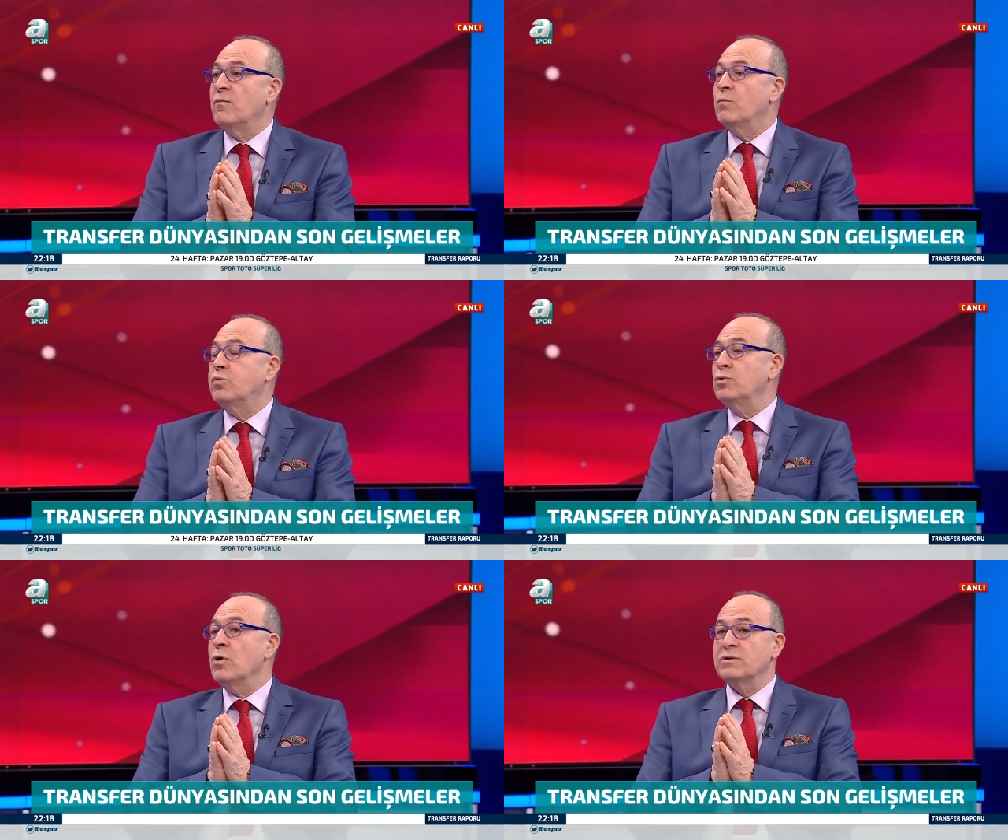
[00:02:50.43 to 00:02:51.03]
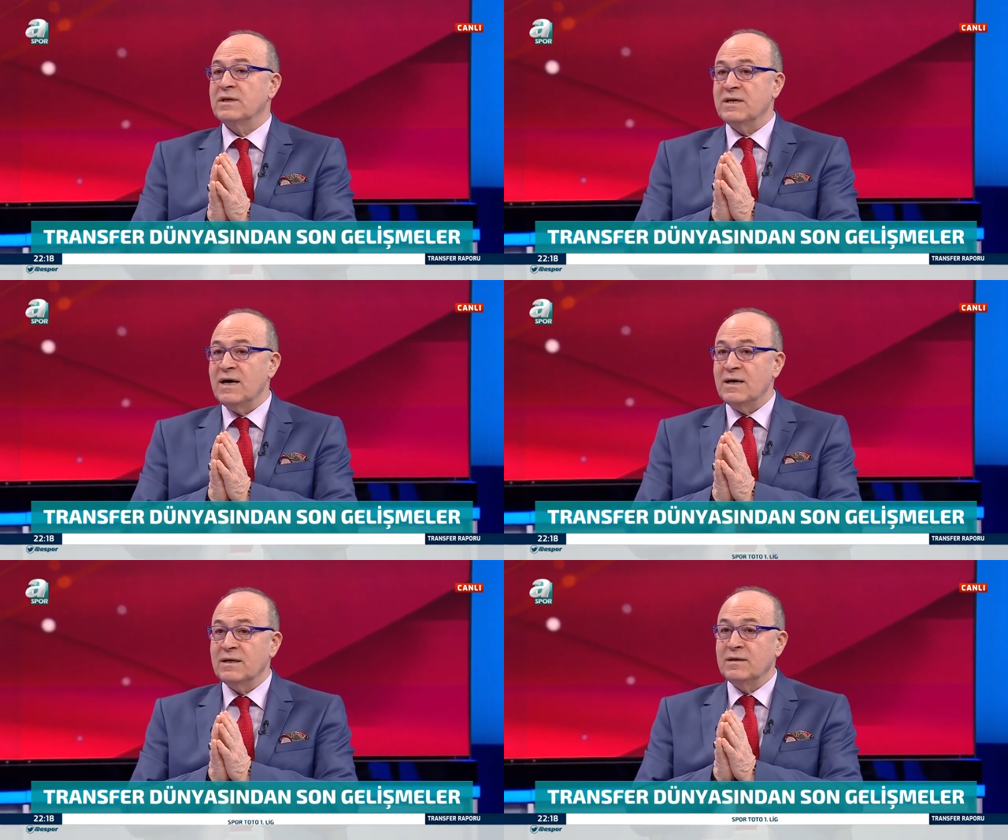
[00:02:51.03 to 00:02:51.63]
Bu
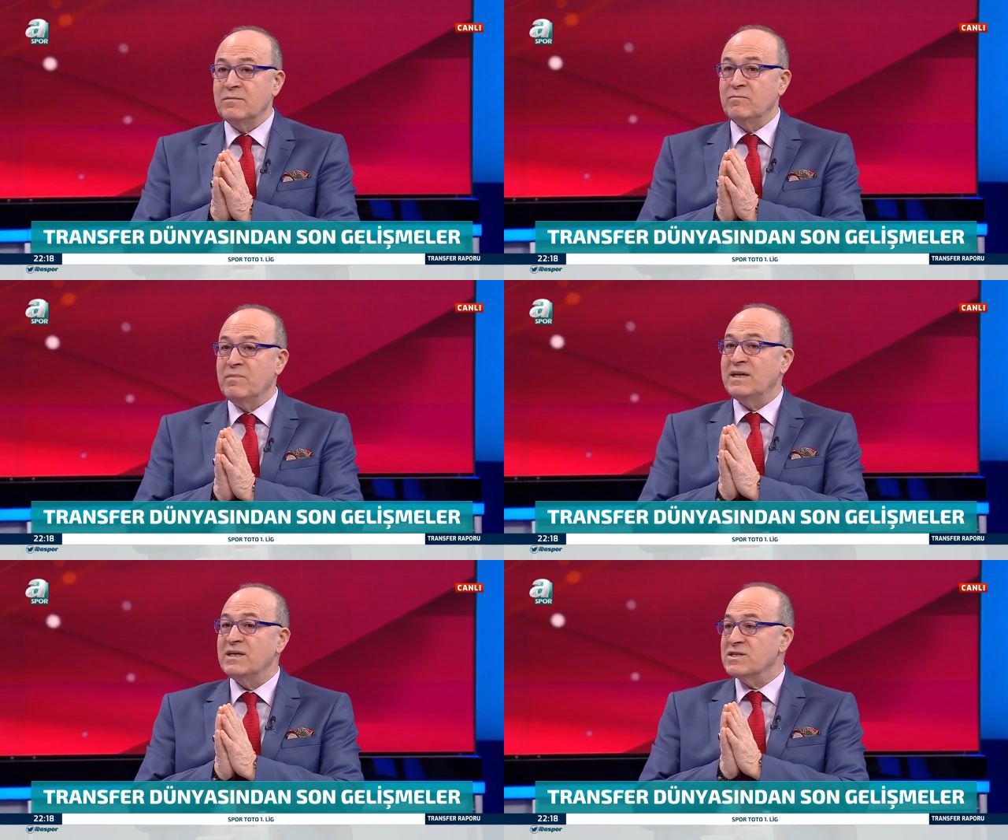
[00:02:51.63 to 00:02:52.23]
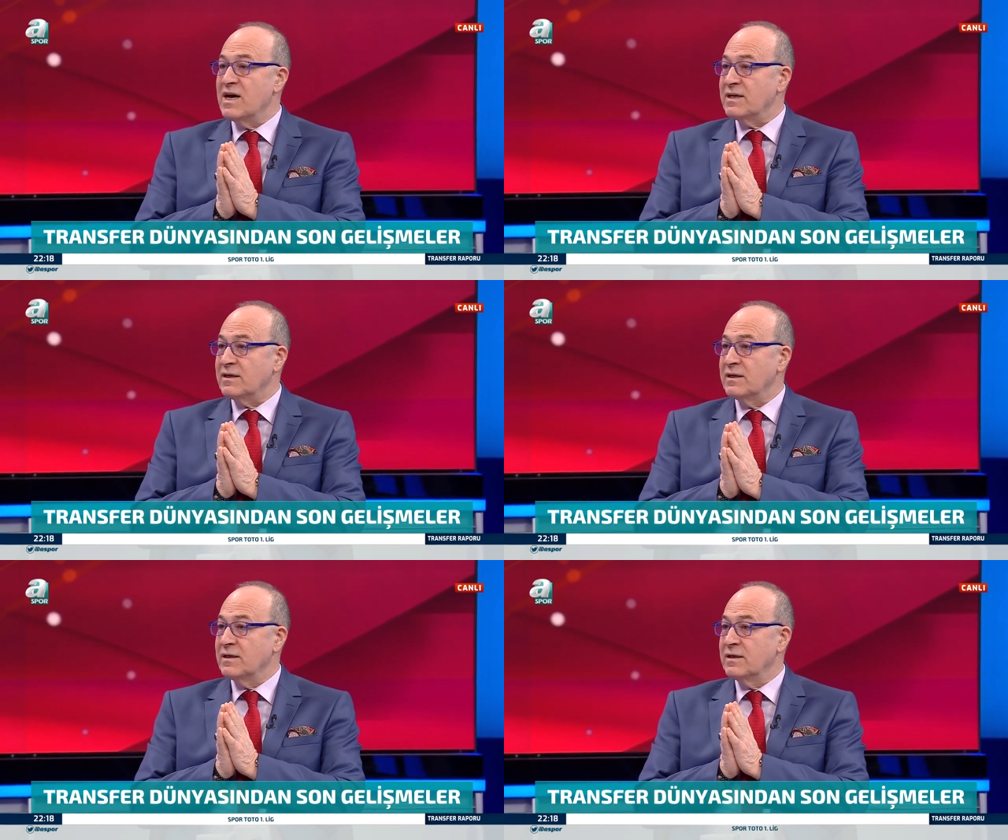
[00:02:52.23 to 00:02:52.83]
noktada menajer
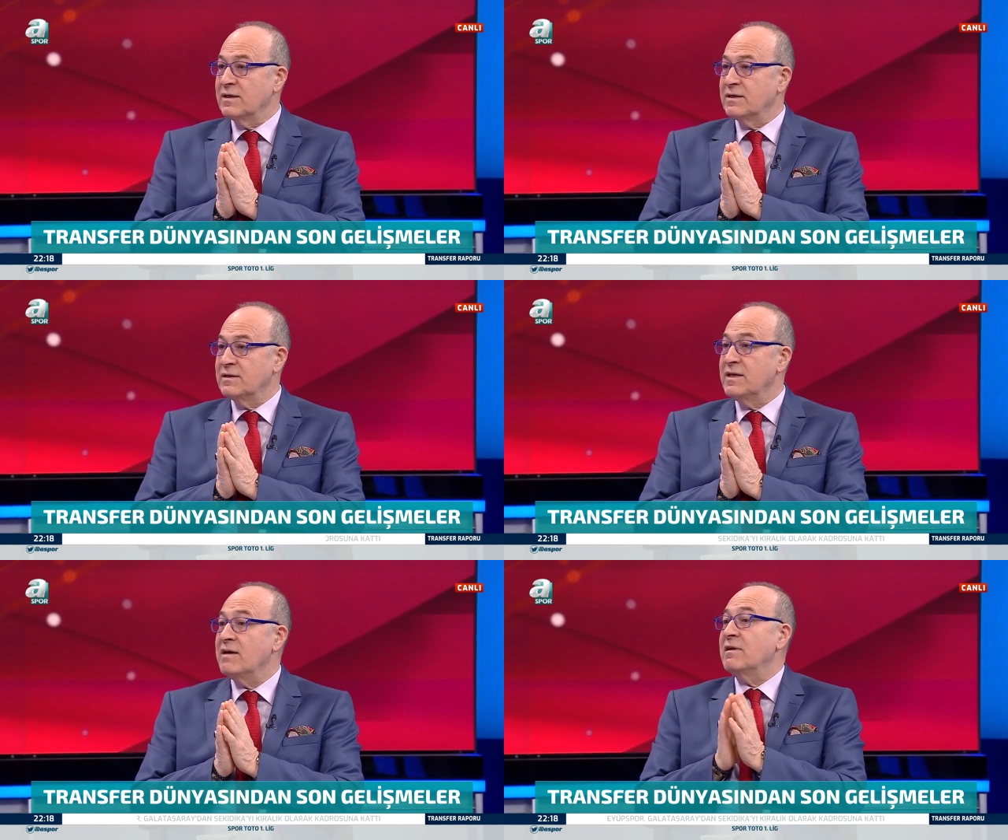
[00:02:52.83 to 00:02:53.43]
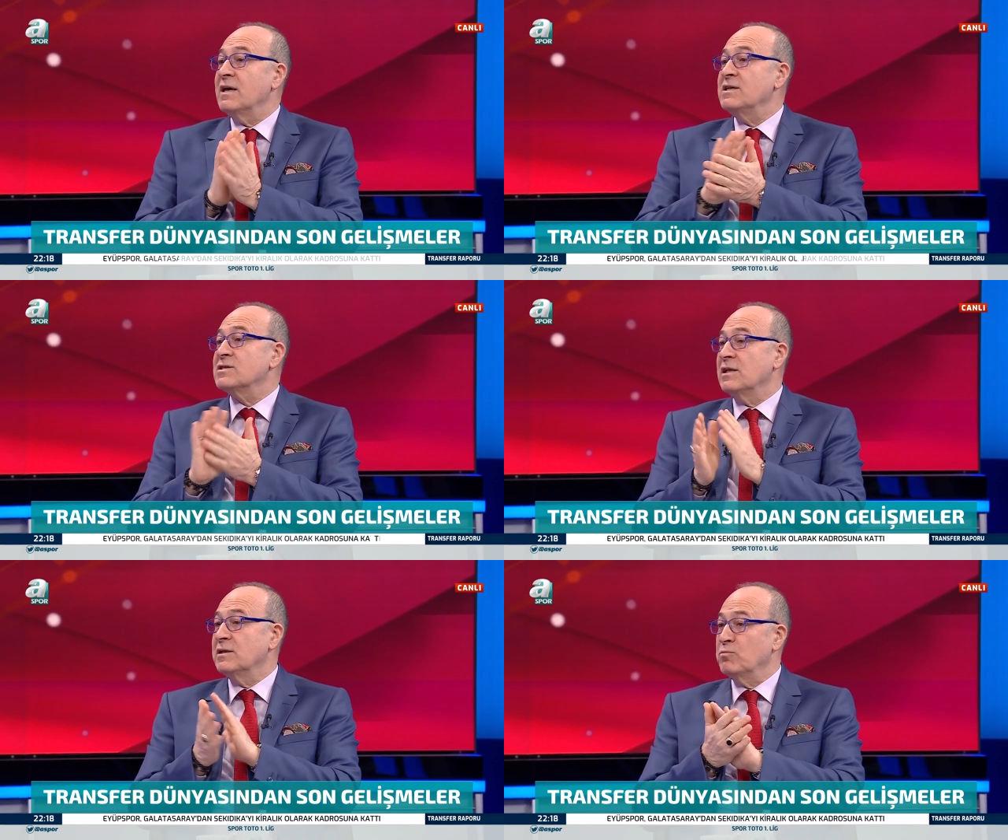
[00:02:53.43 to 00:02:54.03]
devreye
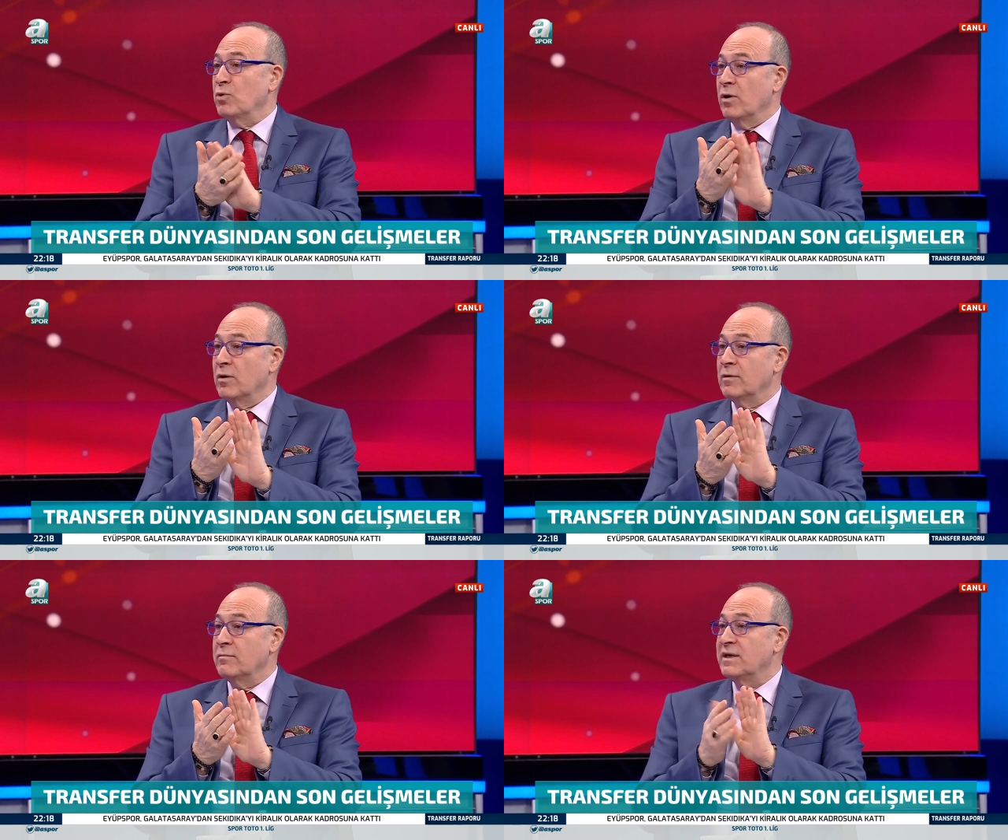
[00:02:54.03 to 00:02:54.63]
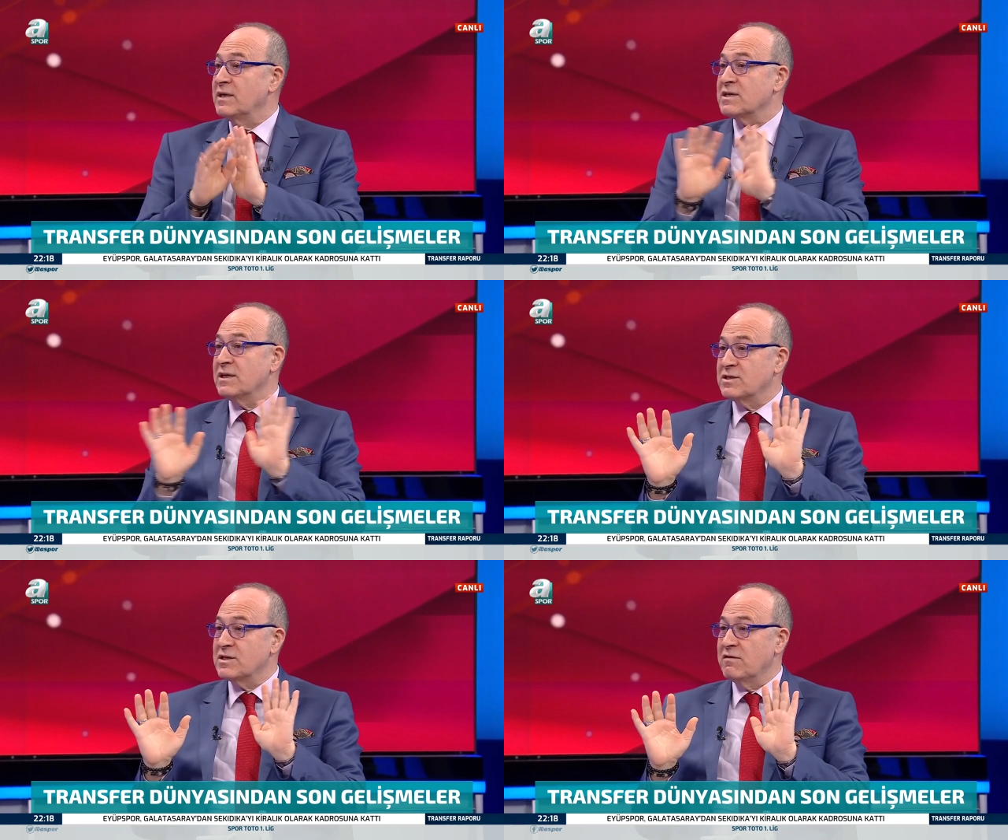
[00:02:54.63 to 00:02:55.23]
hiç alınmıyor. Menajer
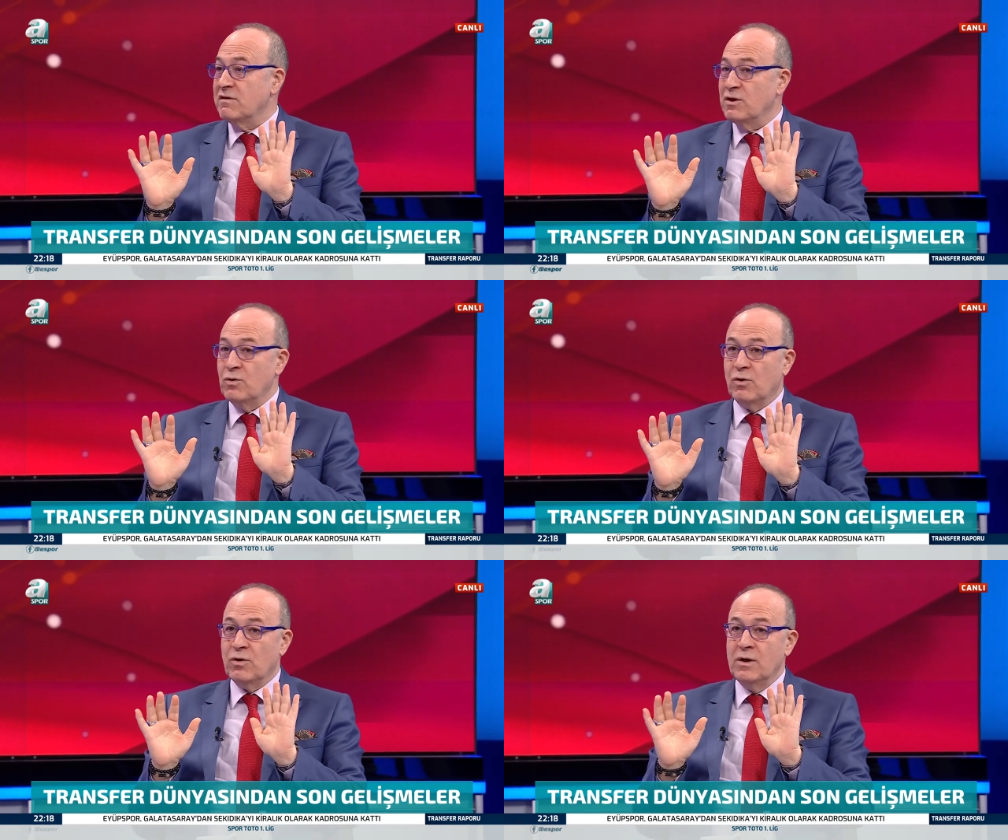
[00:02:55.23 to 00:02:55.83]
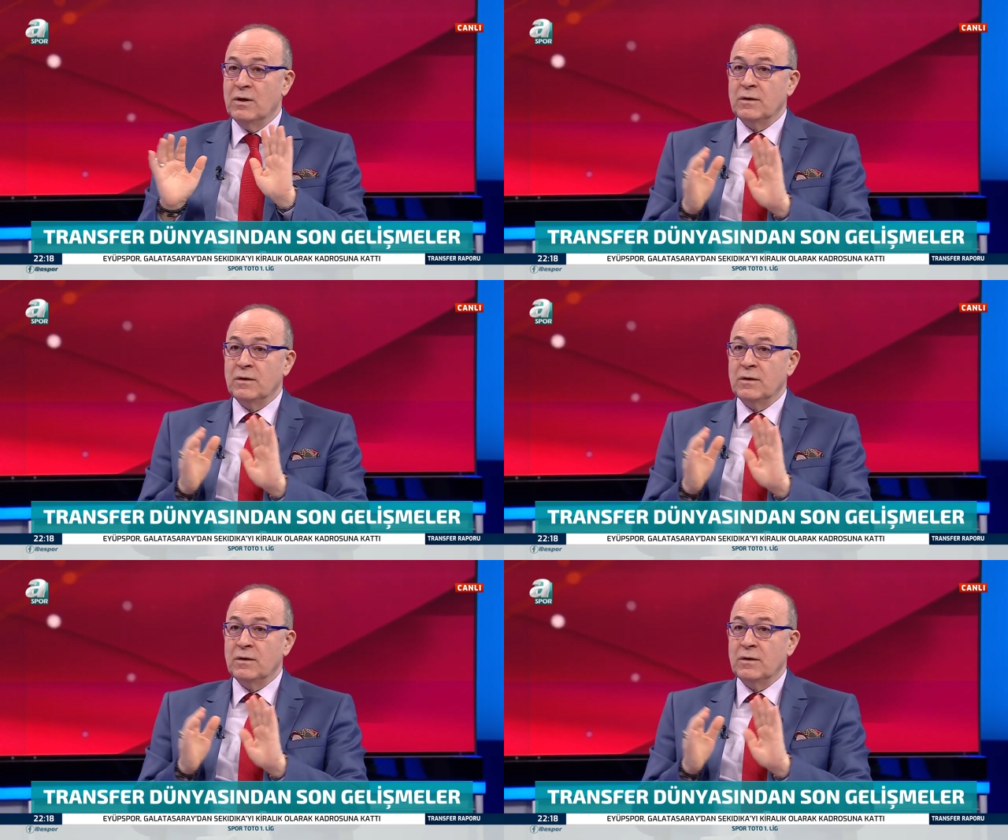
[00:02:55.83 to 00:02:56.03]
hiç devrede yok.